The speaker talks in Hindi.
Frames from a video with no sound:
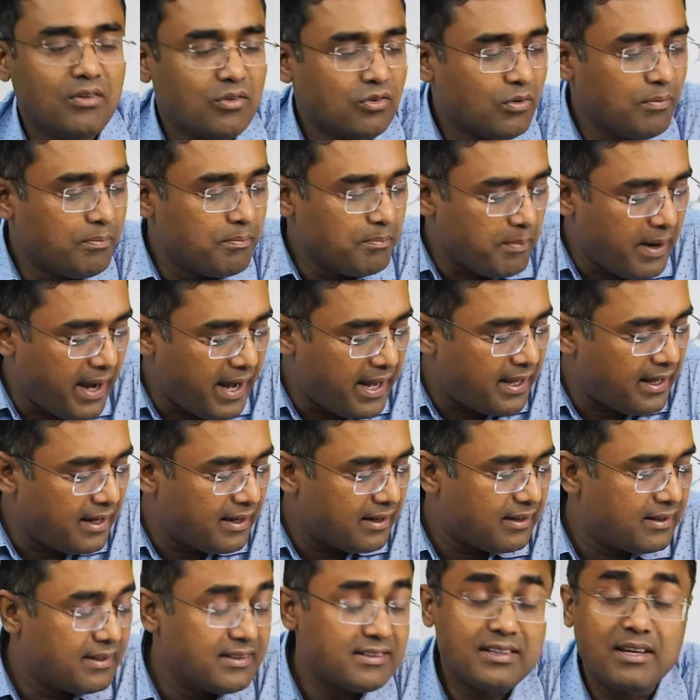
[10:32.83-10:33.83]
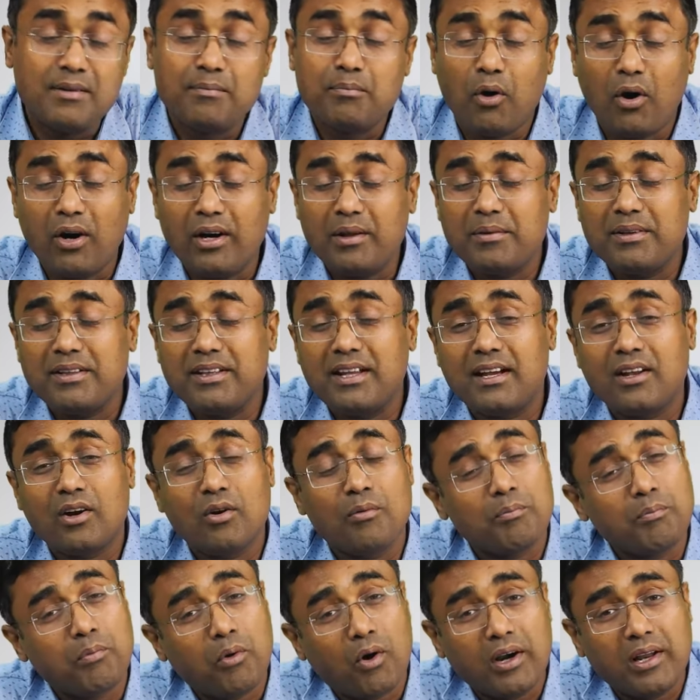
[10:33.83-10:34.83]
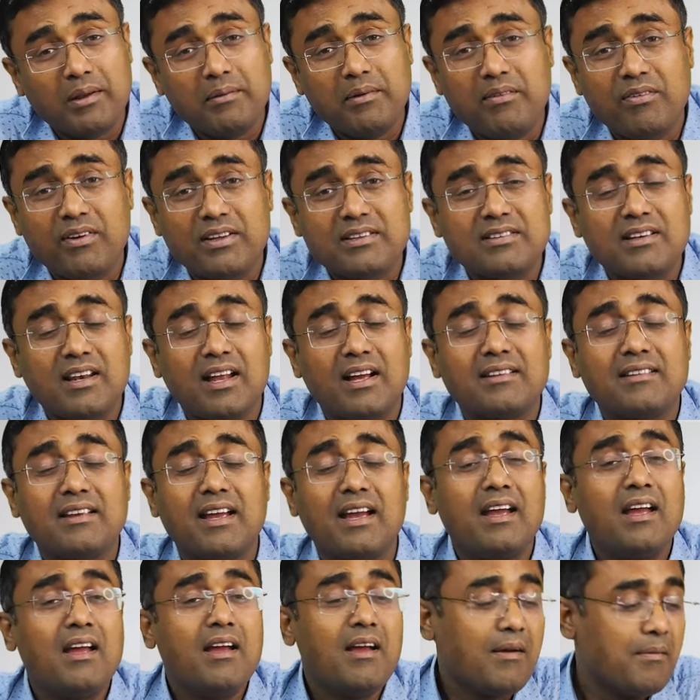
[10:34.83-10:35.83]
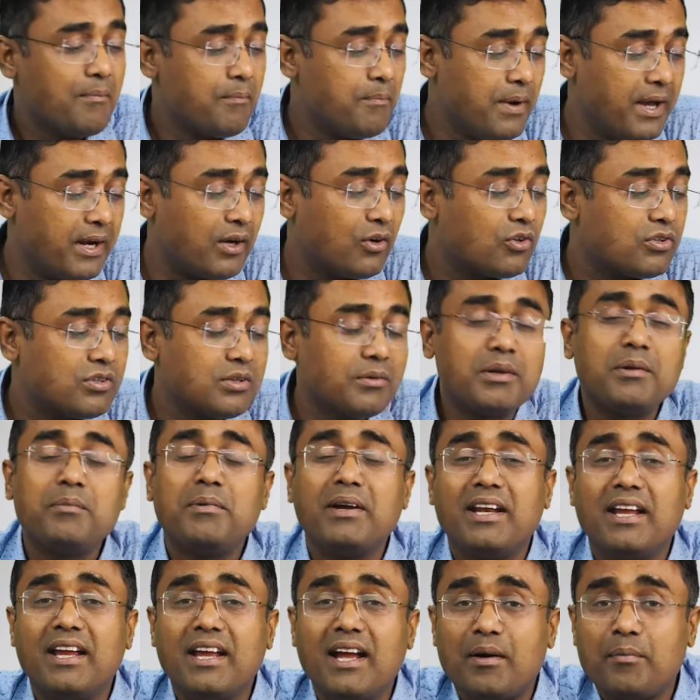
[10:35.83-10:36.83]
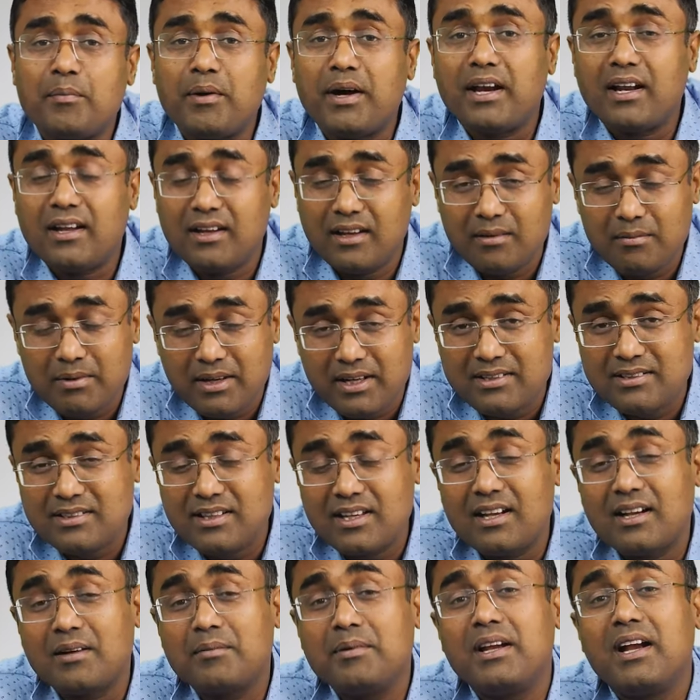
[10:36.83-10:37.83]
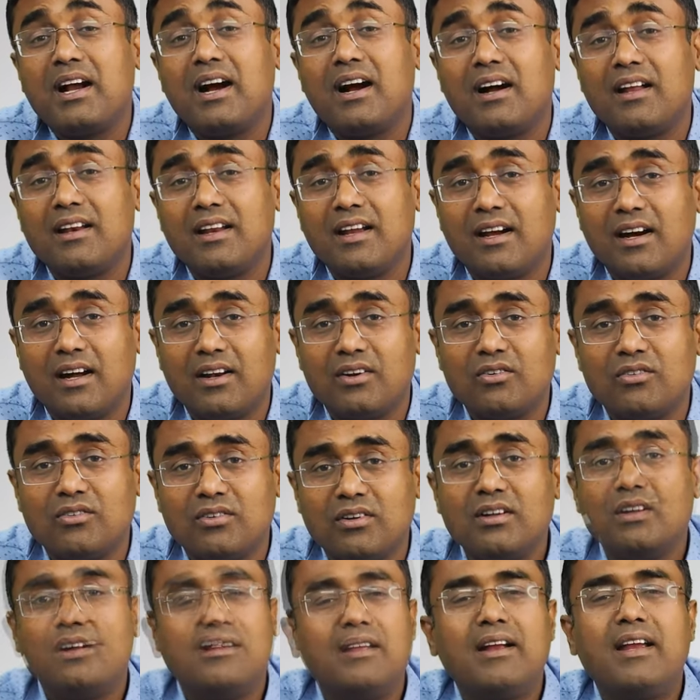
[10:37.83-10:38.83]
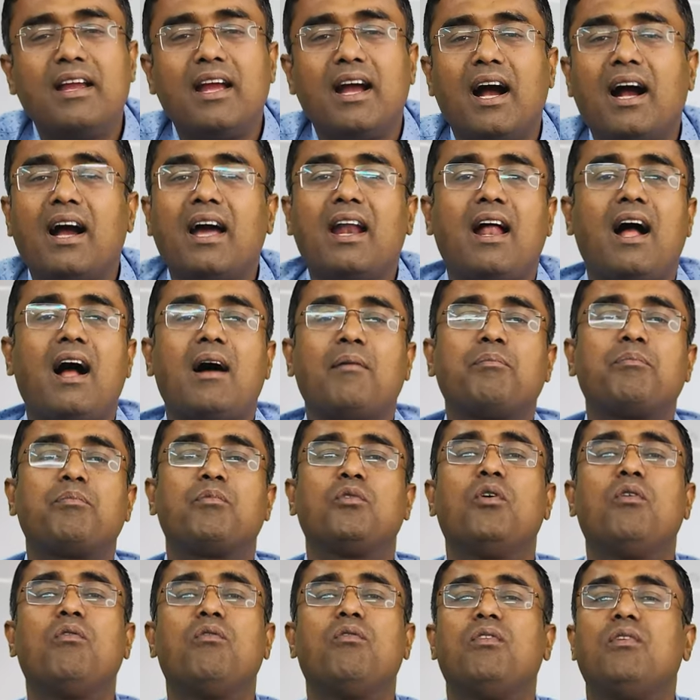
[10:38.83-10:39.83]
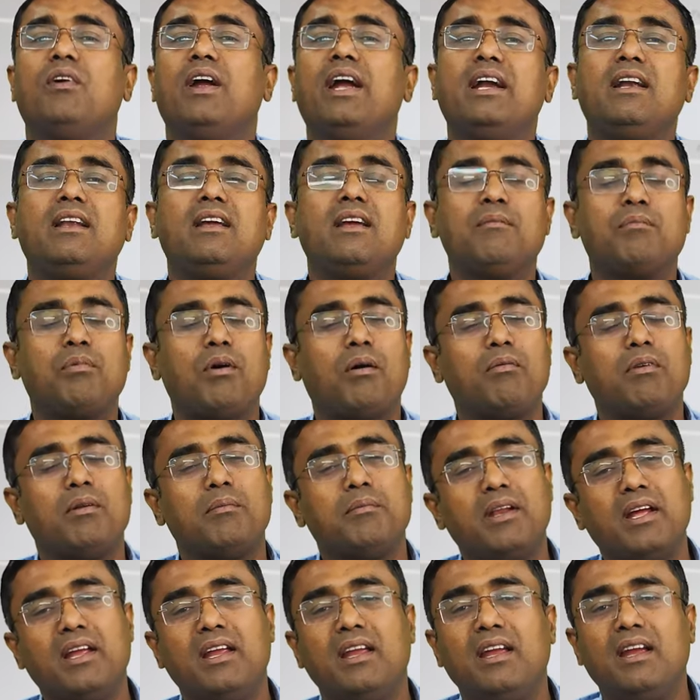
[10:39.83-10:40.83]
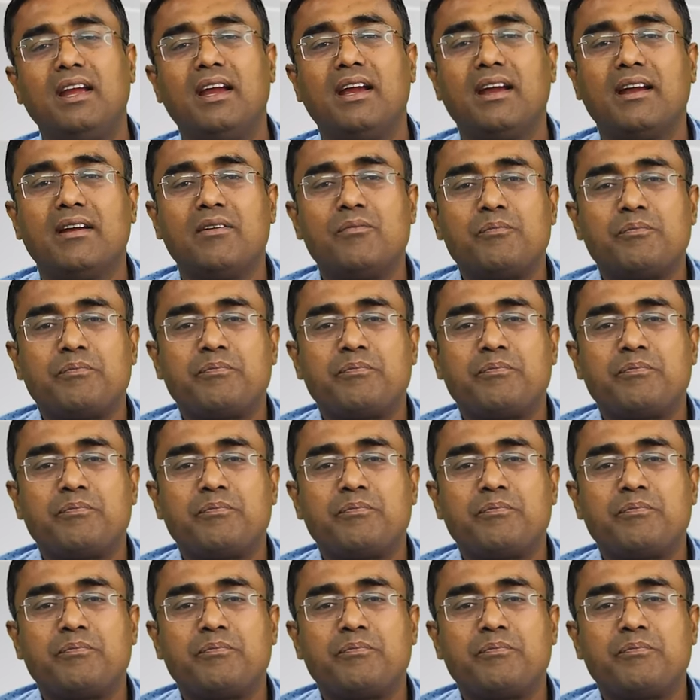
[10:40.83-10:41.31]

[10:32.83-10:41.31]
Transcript: तो मैं इसकी बॉडी भी देख रहा हूं बॉडी भी फर्स्ट क्लास है मेरे को समझ में नहीं आ पा रहा कि मैं इसकी कमी कहां निकालू देखिए अगर आपको वेट की प्रॉब्लम नहीं है